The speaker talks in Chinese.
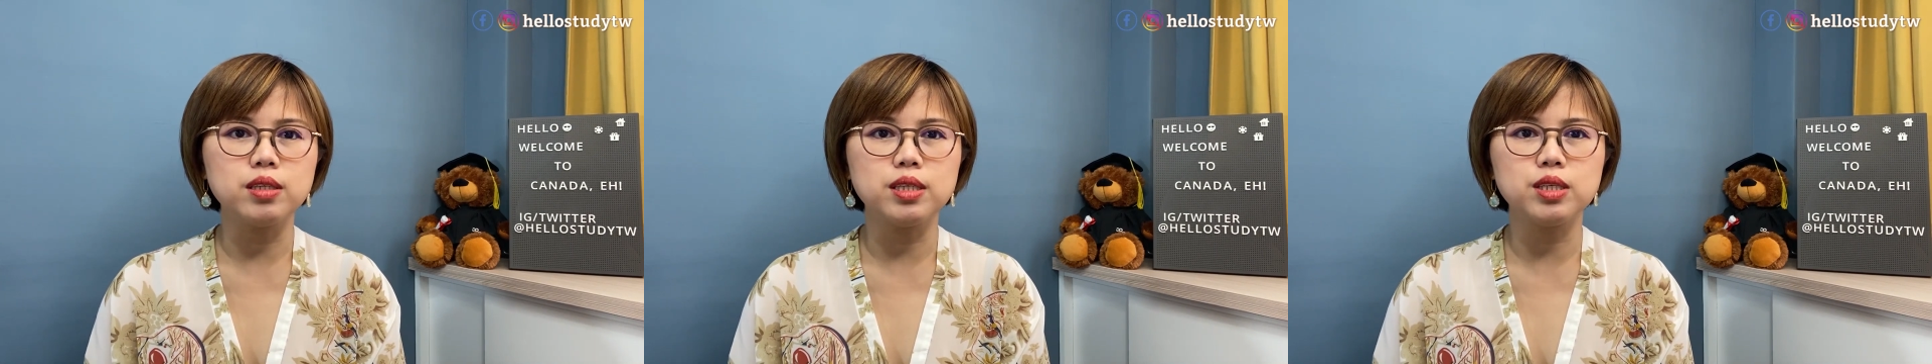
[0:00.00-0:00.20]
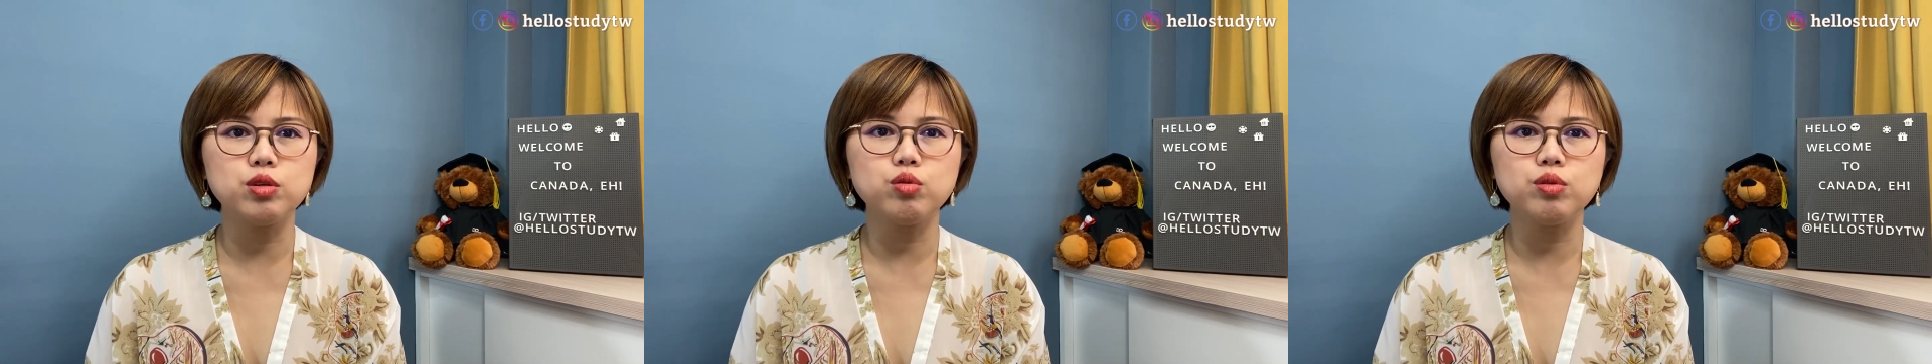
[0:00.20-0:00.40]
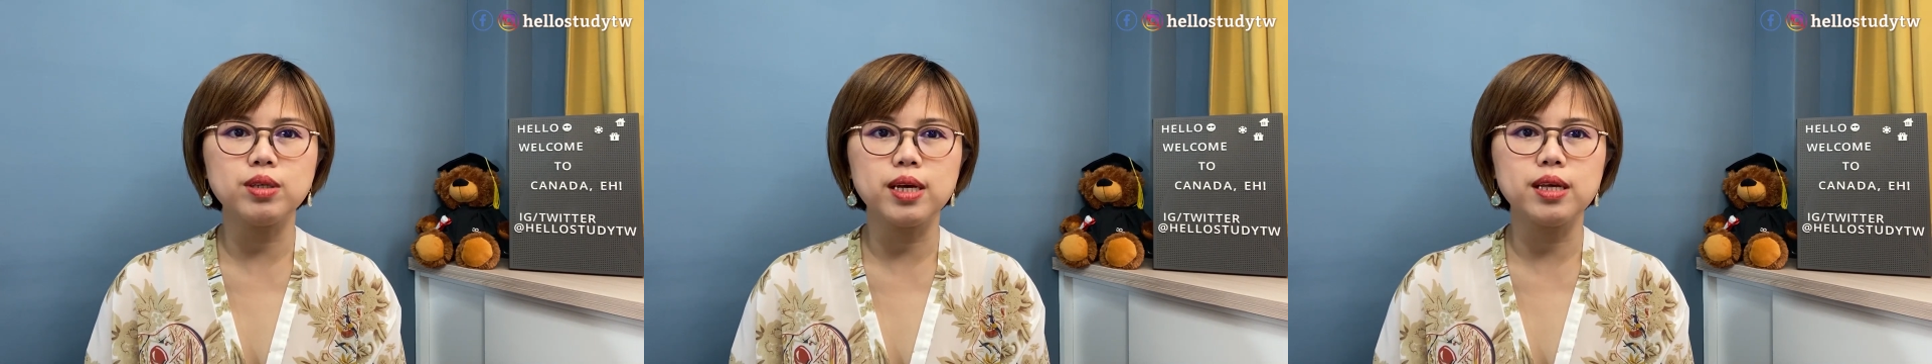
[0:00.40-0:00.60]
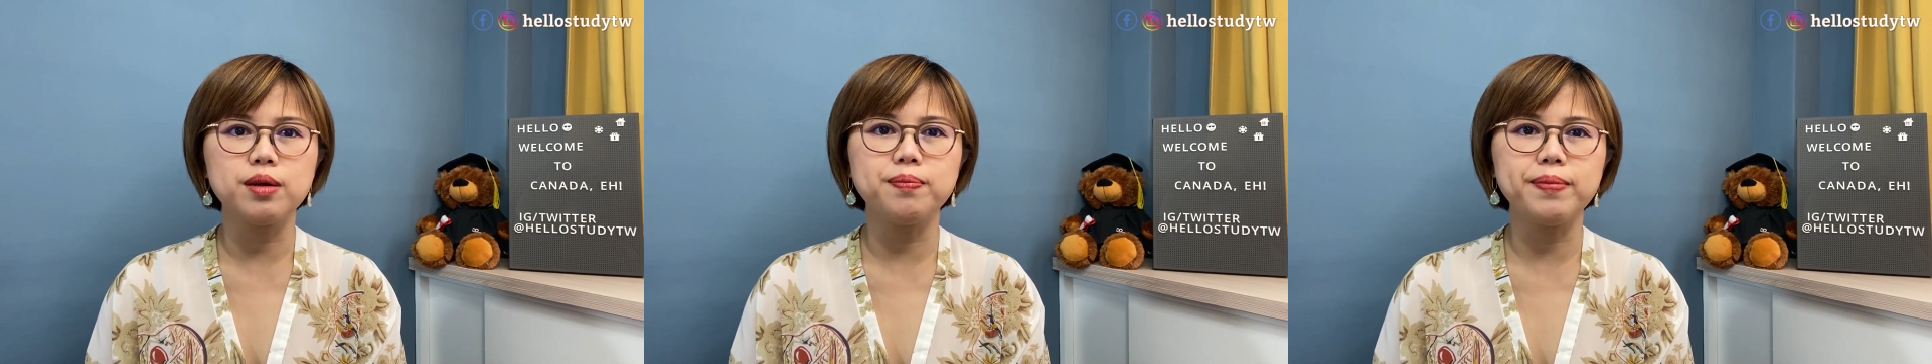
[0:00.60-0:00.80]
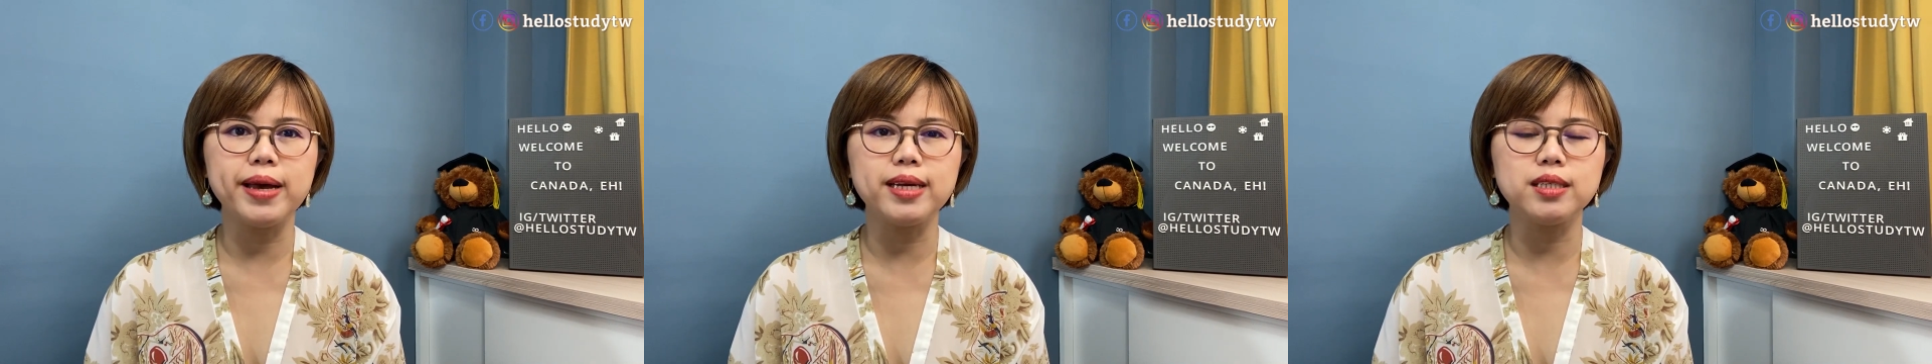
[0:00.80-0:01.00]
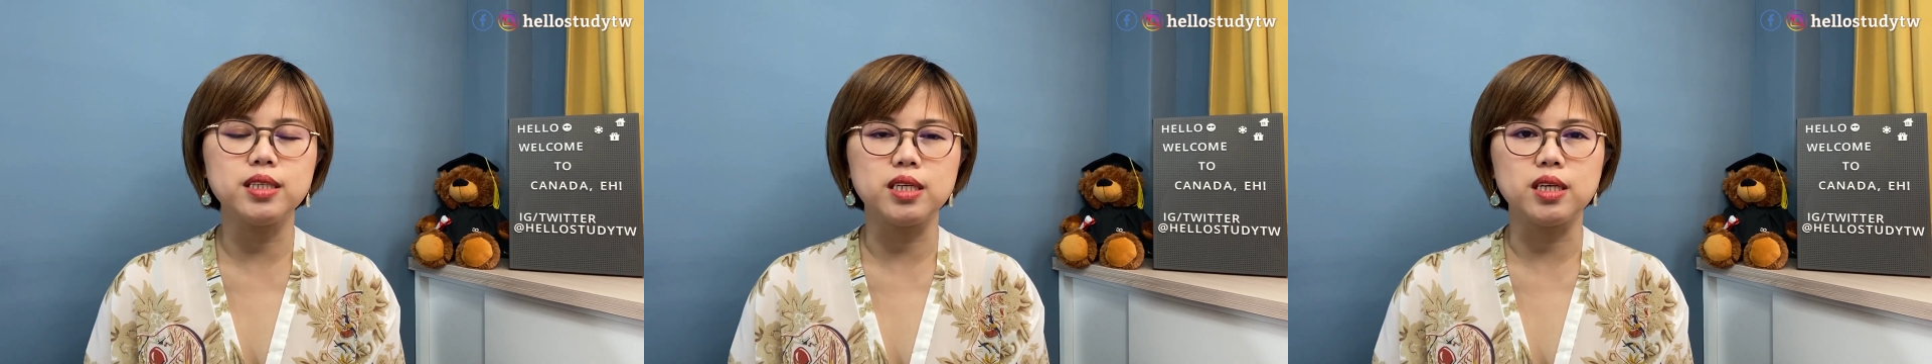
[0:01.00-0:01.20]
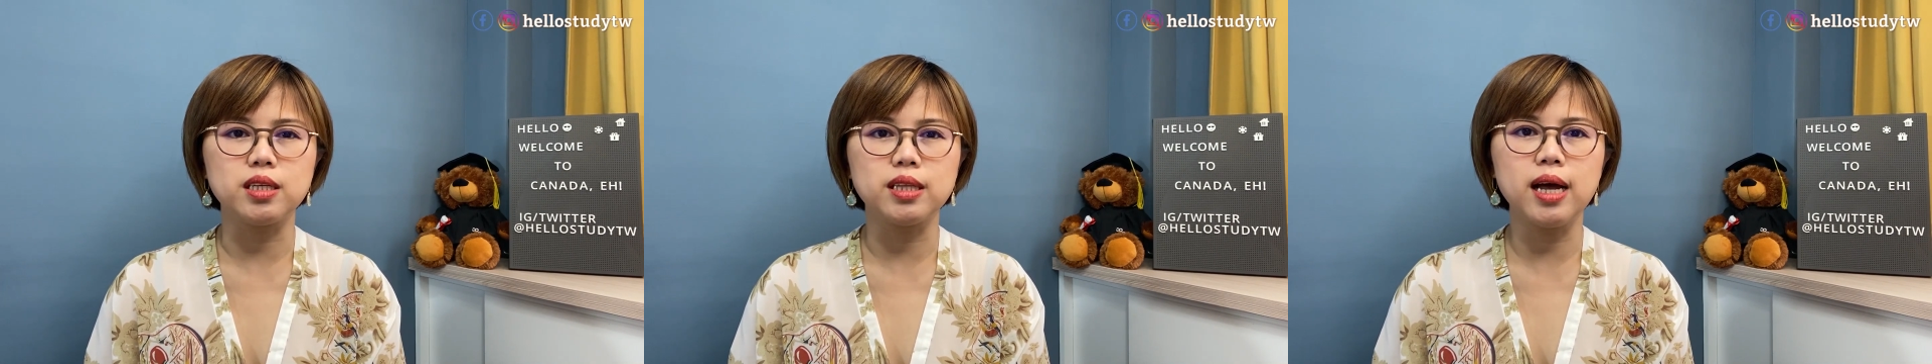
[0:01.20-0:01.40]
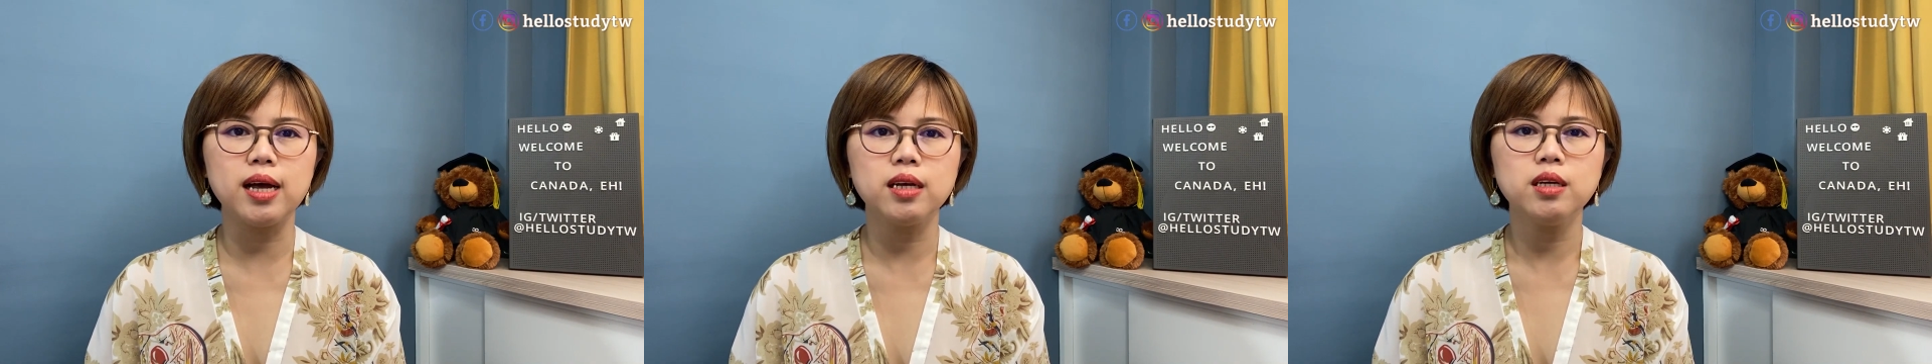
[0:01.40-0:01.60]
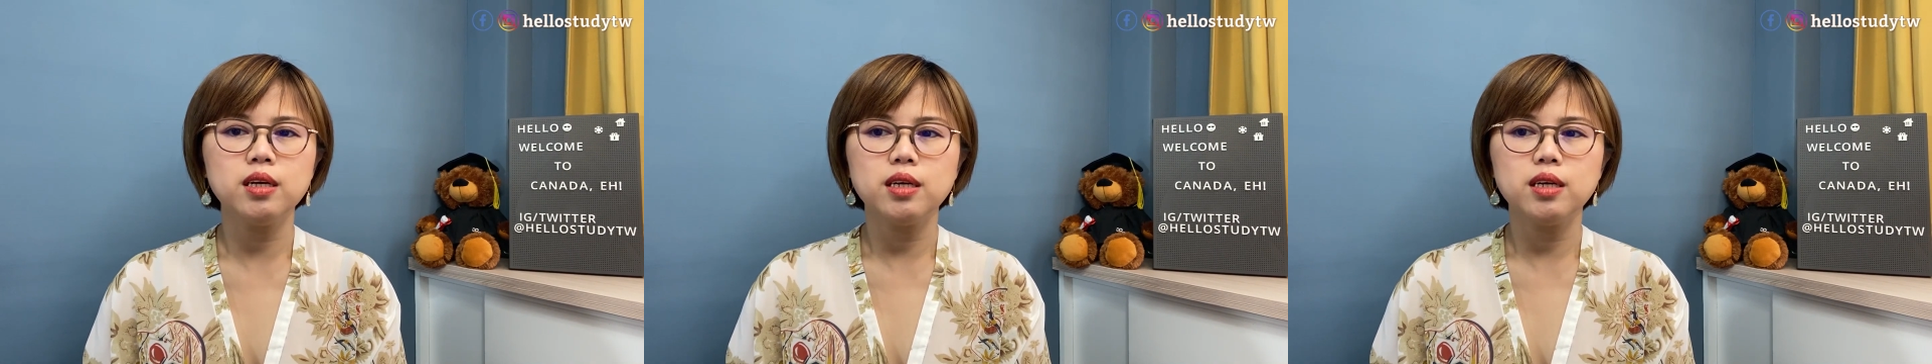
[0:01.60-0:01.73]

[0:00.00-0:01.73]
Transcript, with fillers: 的资讯业的背景。那